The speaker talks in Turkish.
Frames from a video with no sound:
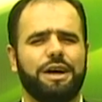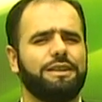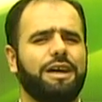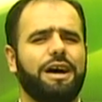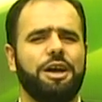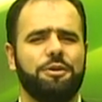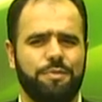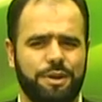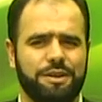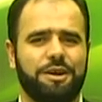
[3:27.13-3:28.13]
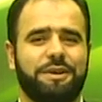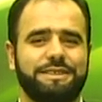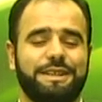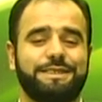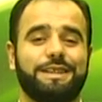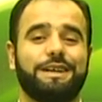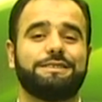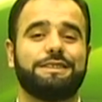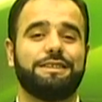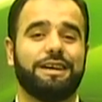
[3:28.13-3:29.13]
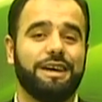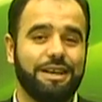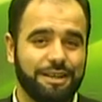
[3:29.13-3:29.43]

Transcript: Hatta bir namaz esnasında